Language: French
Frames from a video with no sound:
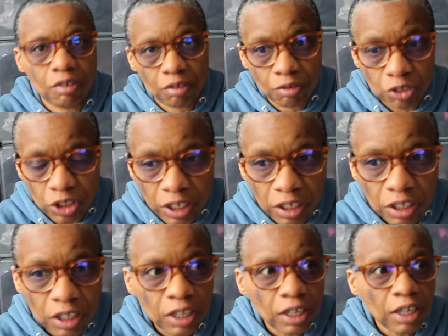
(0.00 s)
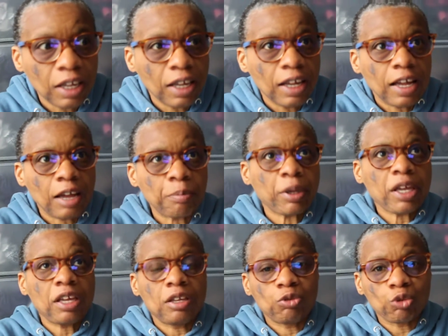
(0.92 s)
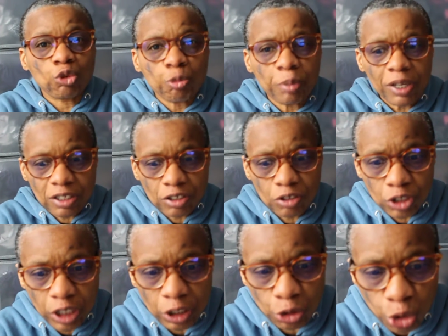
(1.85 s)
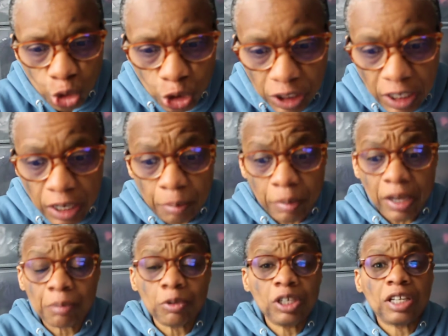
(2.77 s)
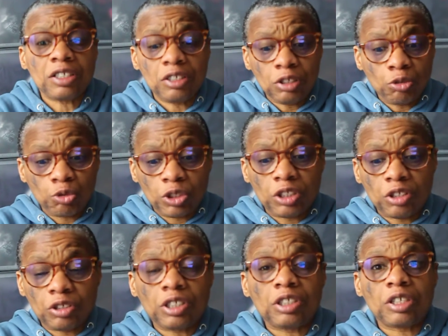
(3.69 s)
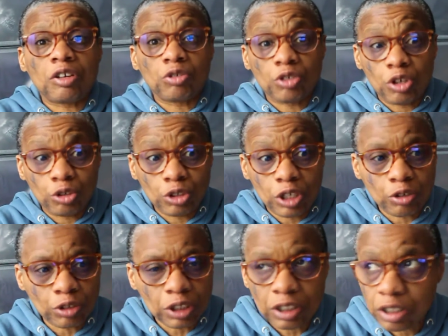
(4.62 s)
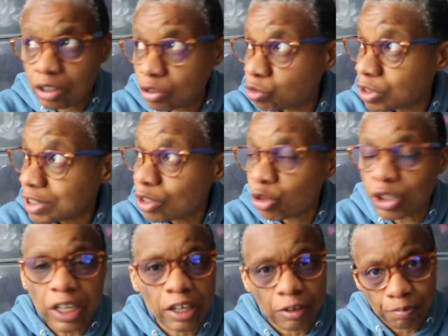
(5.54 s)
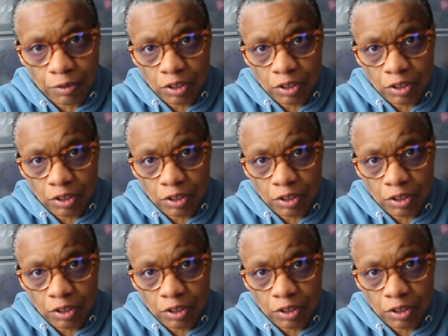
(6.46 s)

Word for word: Ok. Après, donc le président directeur général, apparemment, il a dit on était en, guerre.